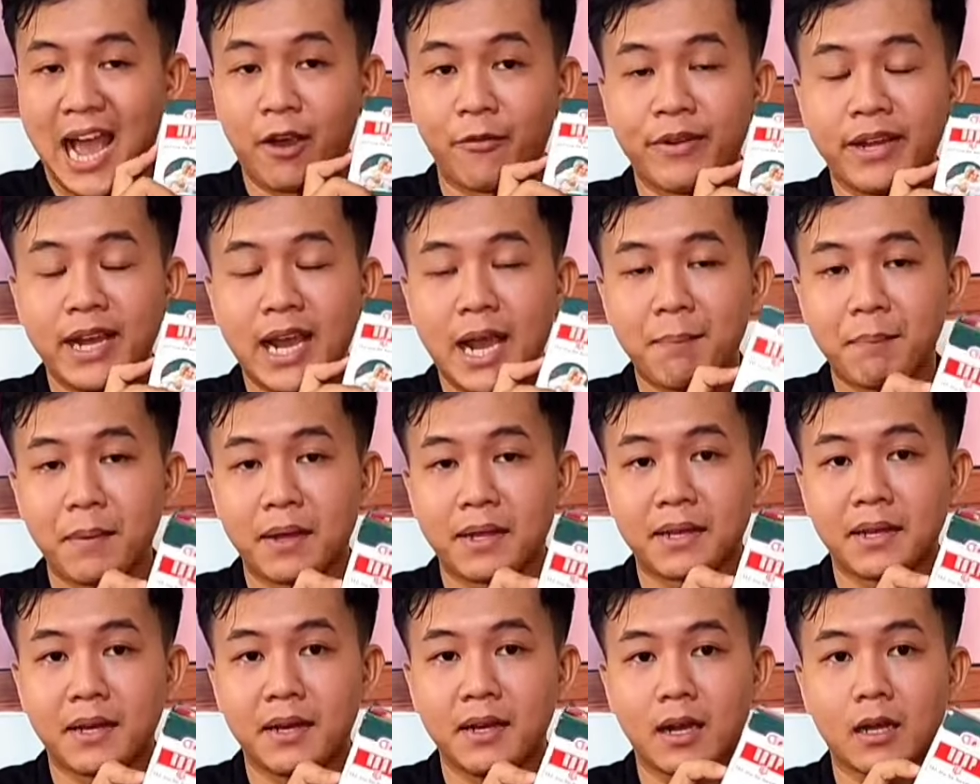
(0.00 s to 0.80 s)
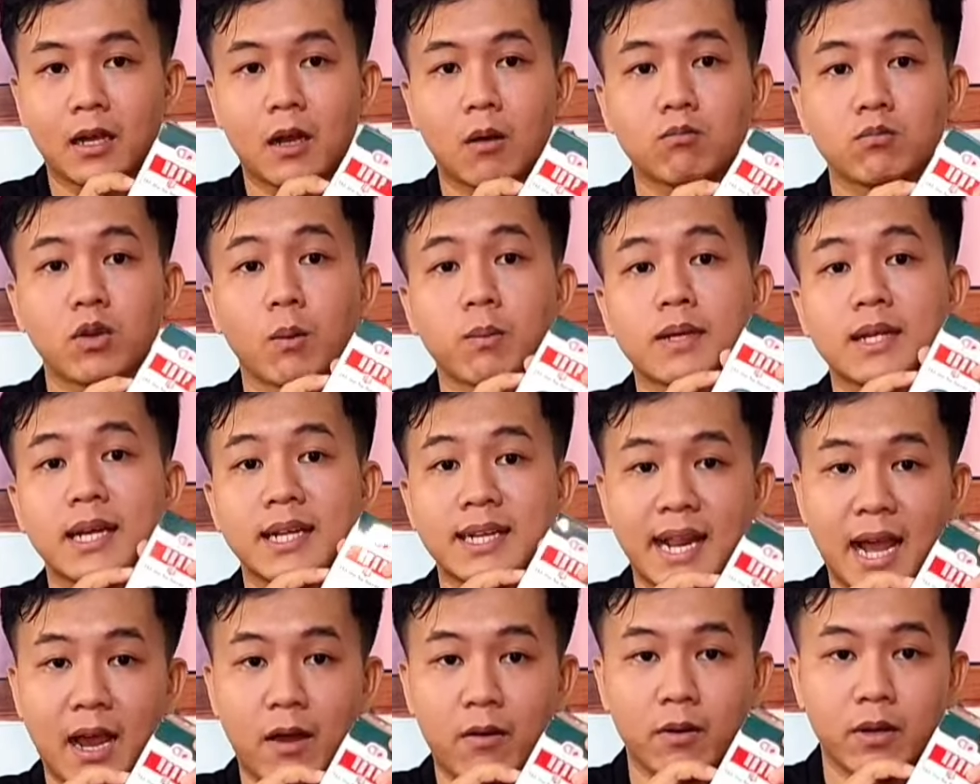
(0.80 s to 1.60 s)
hạ huyết áp này đó là công
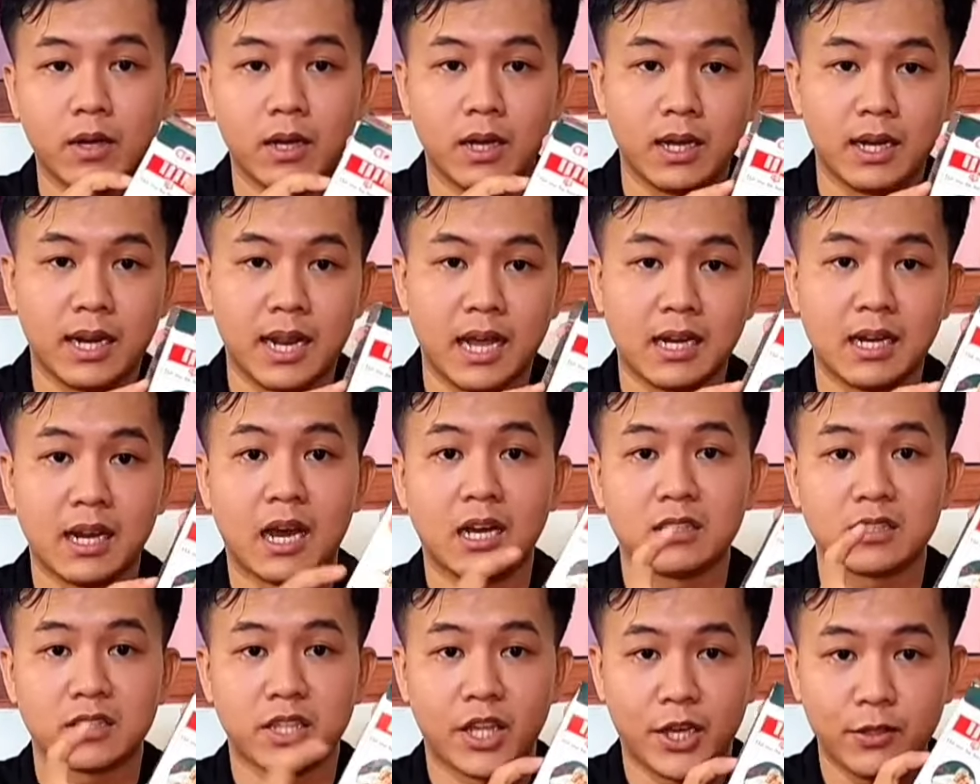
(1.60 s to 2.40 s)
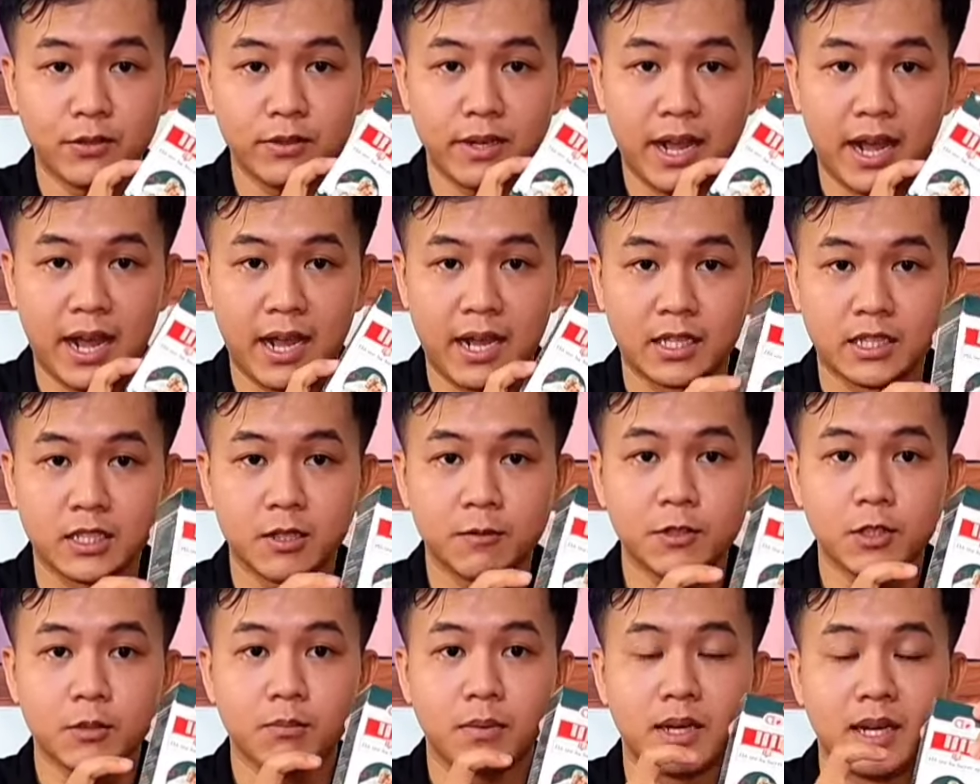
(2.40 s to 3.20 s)
dụng như thế nào là lợi tiểu nè
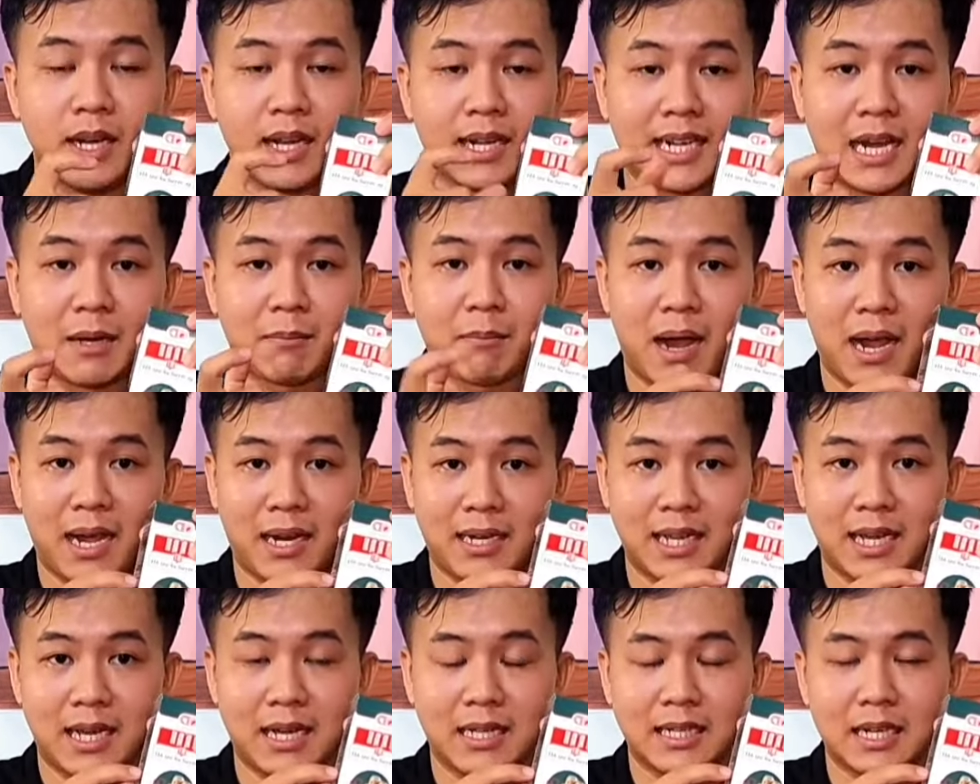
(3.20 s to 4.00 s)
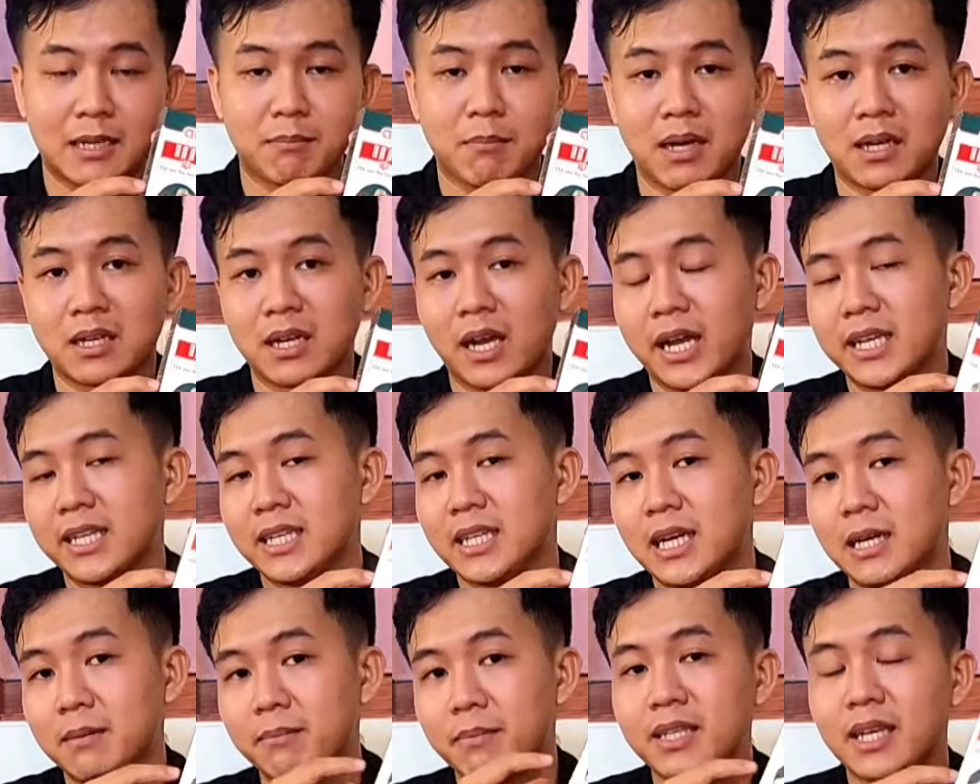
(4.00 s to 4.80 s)
giúp cho mình là cân bằng nè cân bằng
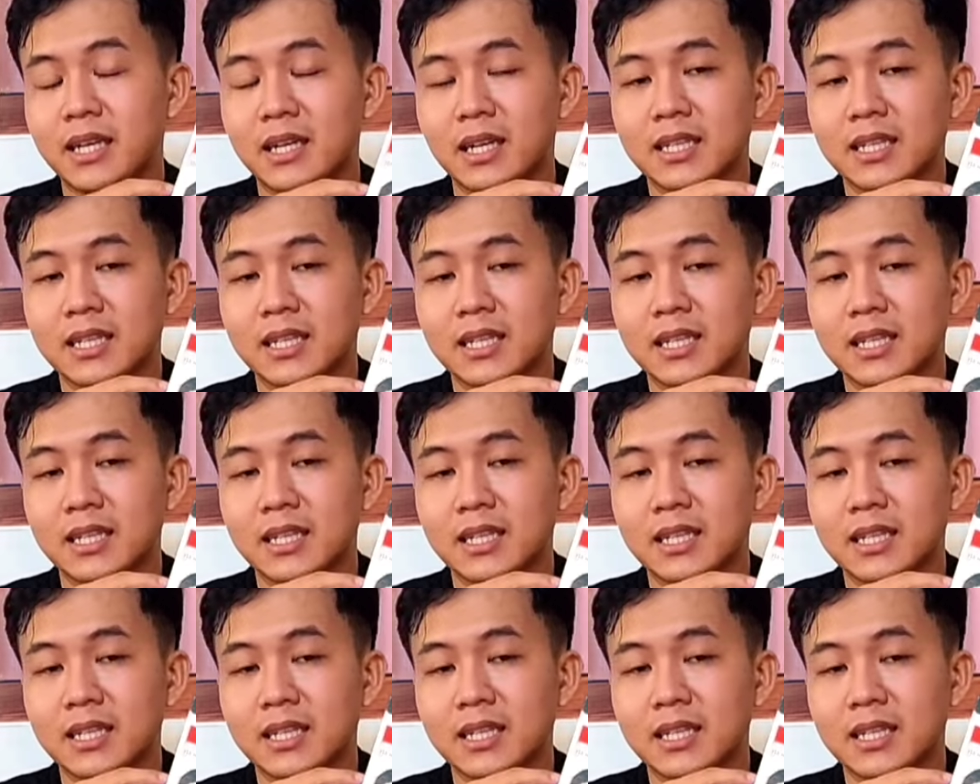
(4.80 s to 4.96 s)
hệ à,